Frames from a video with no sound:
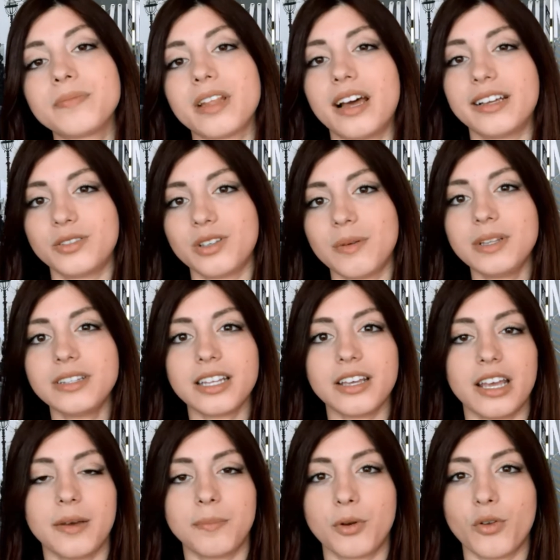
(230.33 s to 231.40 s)
Ah,
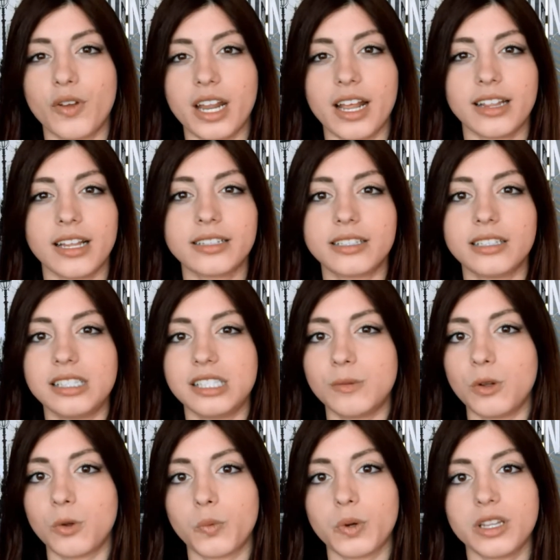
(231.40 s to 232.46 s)
sicuramente proverei tantissimo
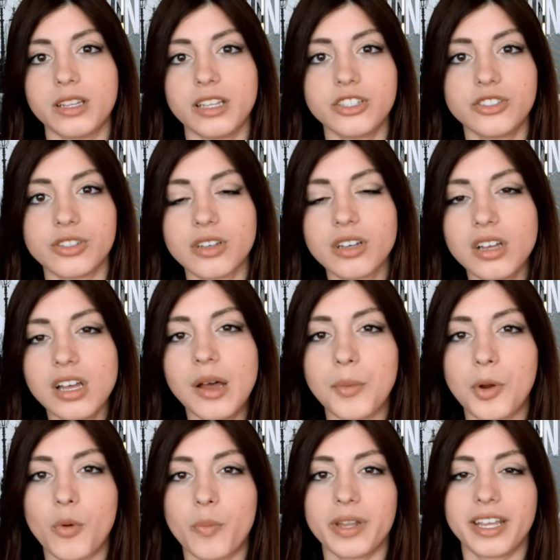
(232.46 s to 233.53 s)
il Quidditch,
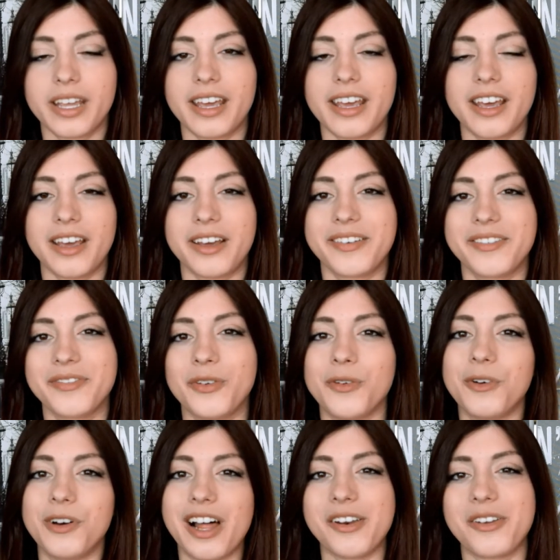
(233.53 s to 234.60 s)
proprio perché
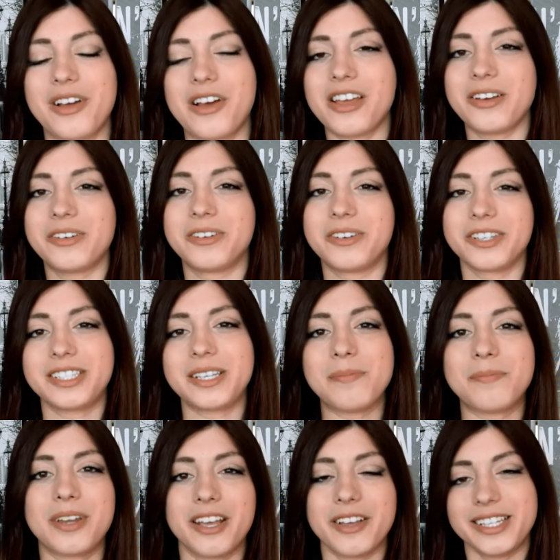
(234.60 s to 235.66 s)
volano eh? io ho
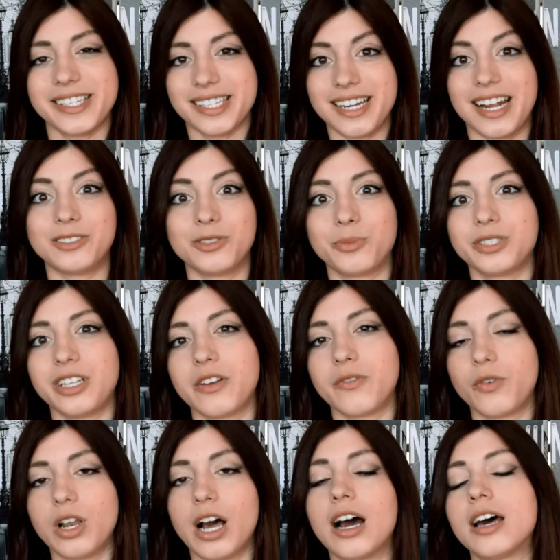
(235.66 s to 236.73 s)
sempre desiderato poter
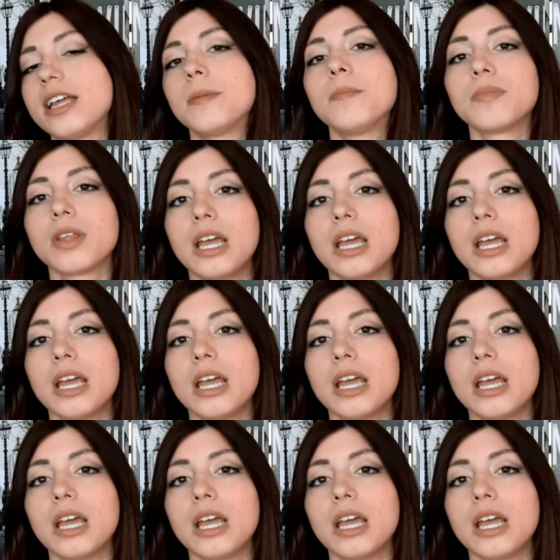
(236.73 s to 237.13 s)
volare.